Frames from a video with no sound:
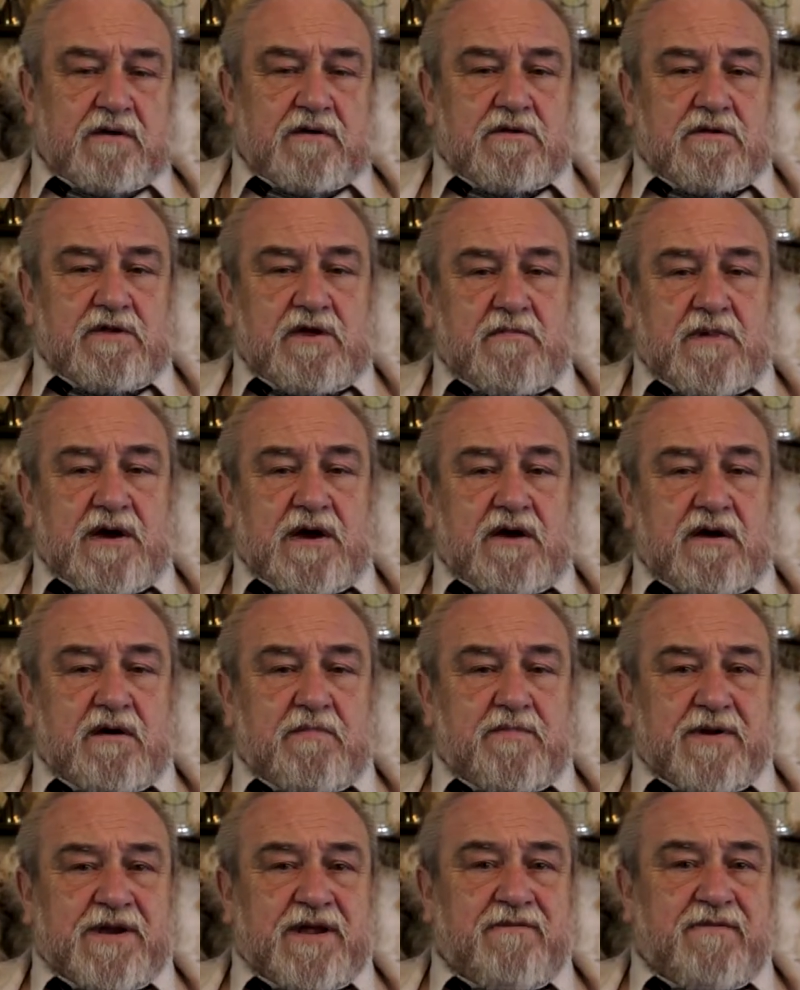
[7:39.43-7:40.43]
nie ma
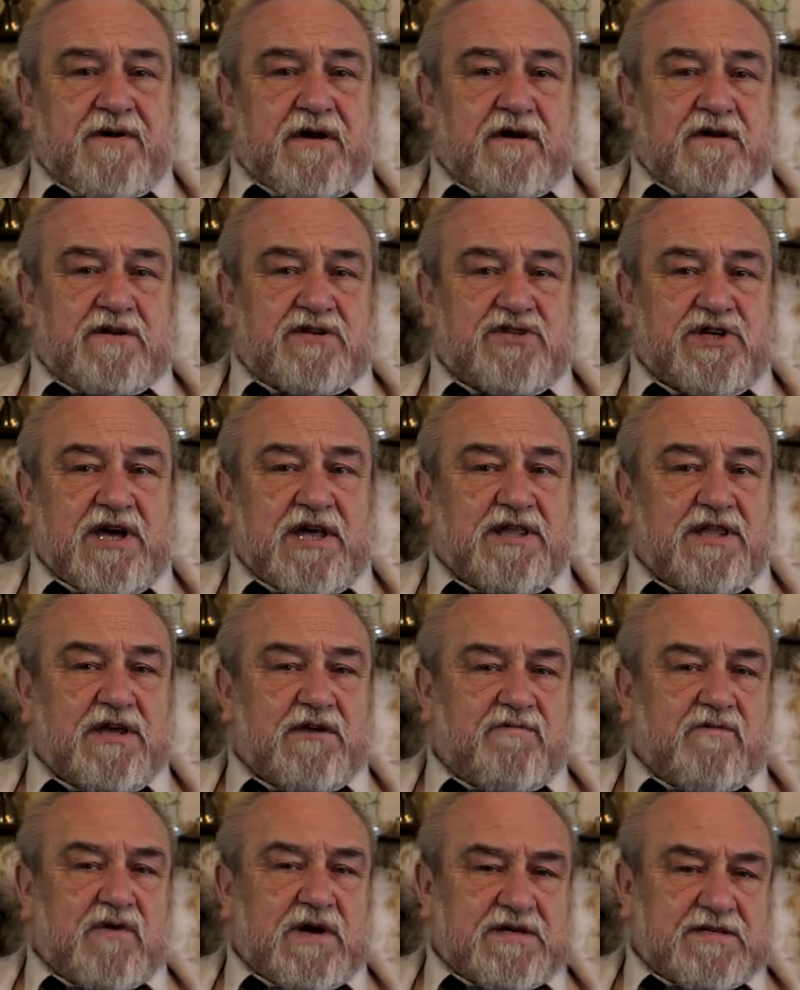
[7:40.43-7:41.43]
prawa
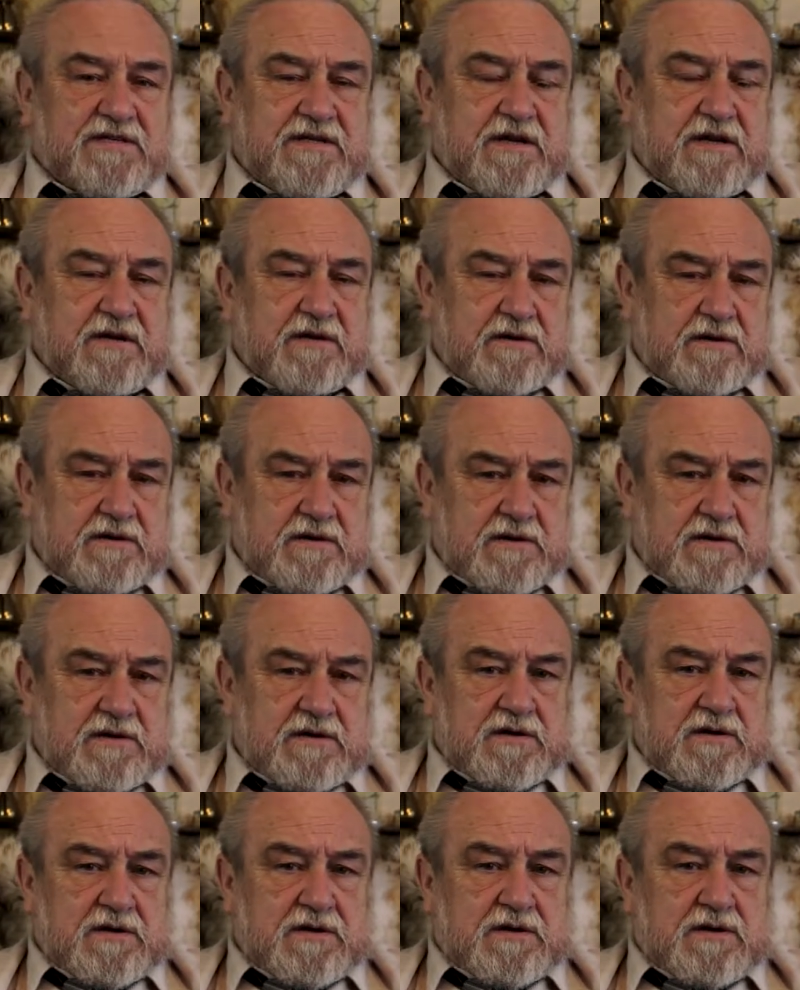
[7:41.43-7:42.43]
żadnych własnych
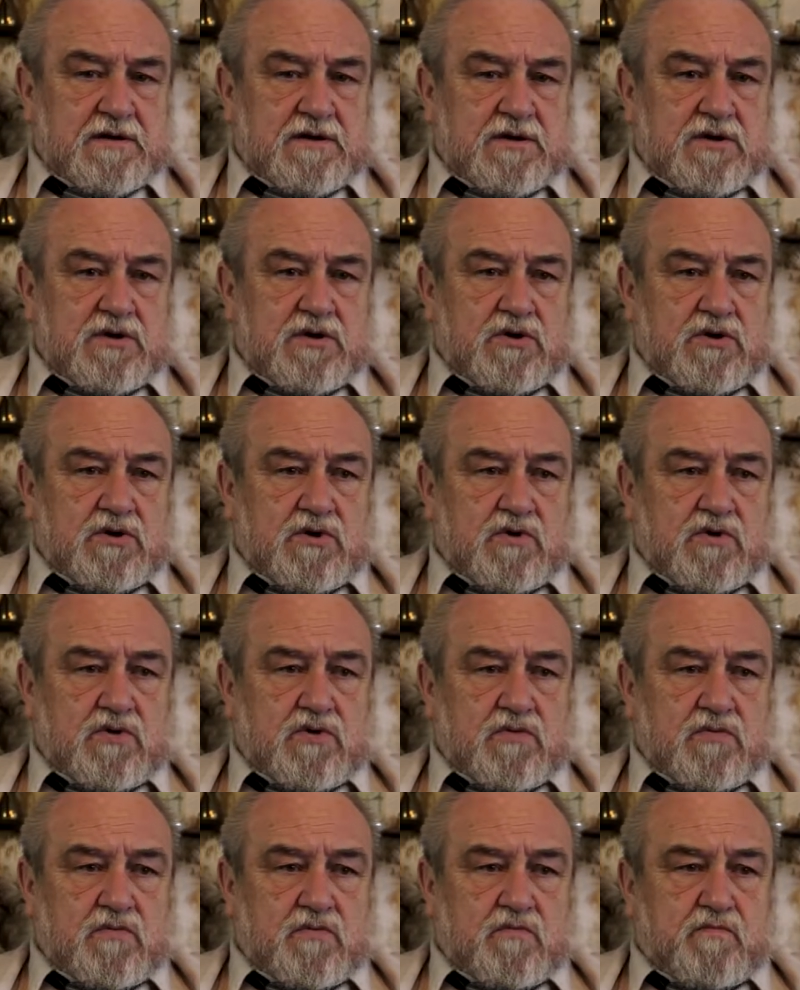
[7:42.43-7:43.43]

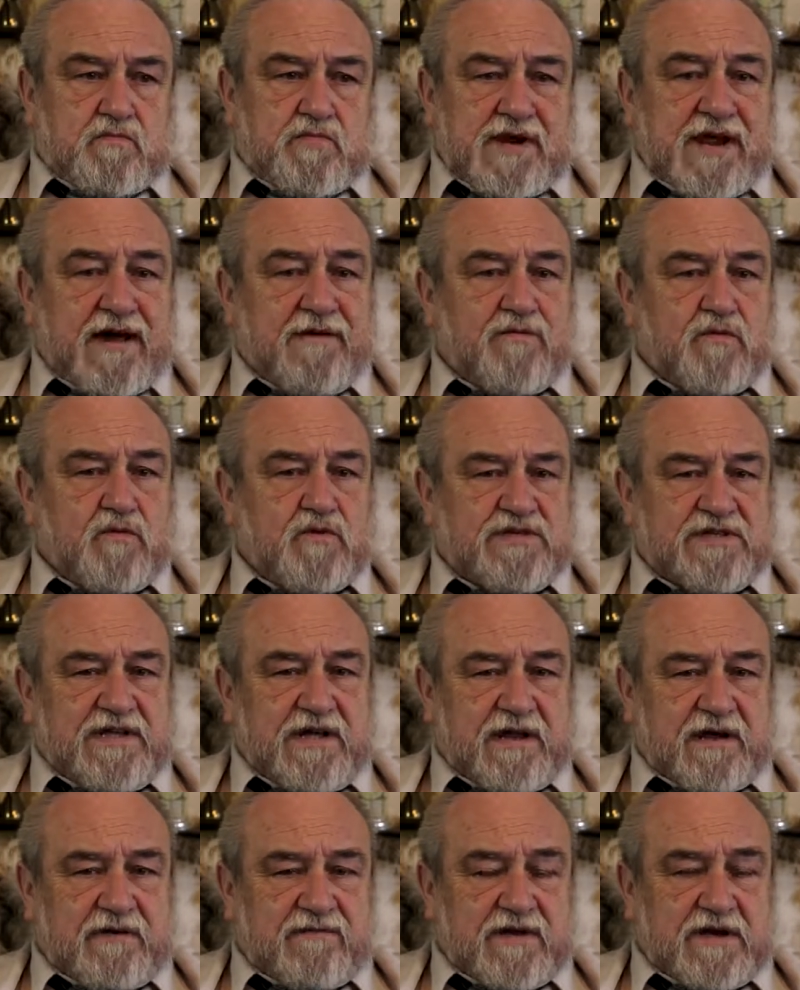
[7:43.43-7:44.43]
yy, praw
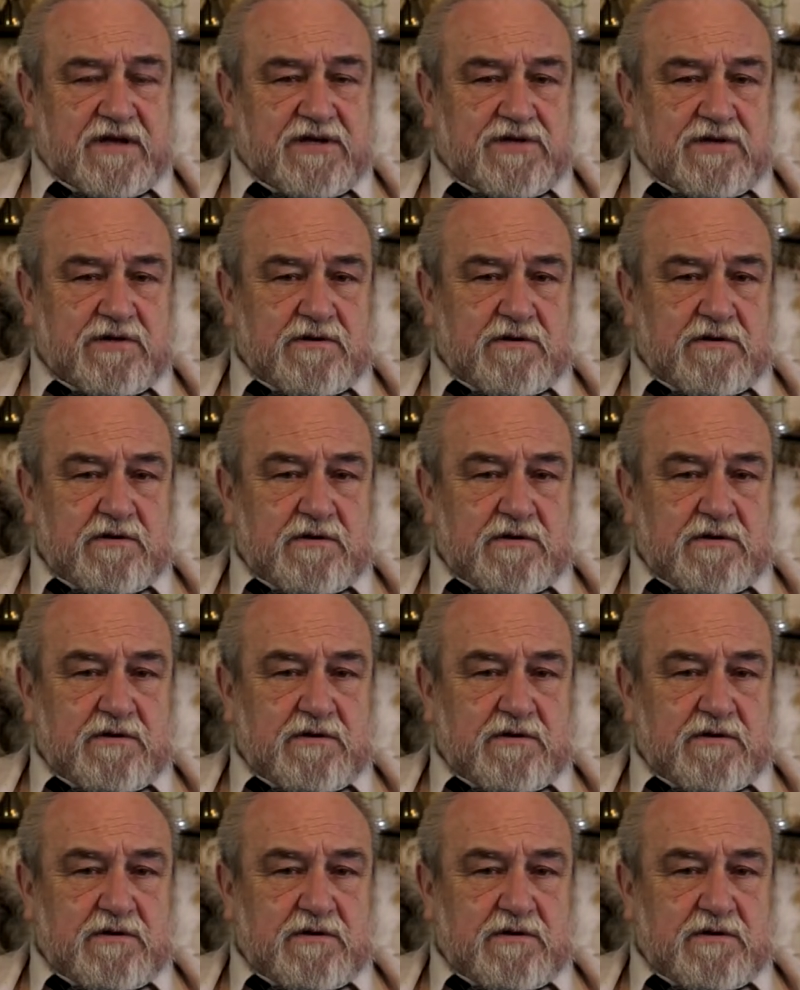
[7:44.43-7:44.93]
ustanawiać,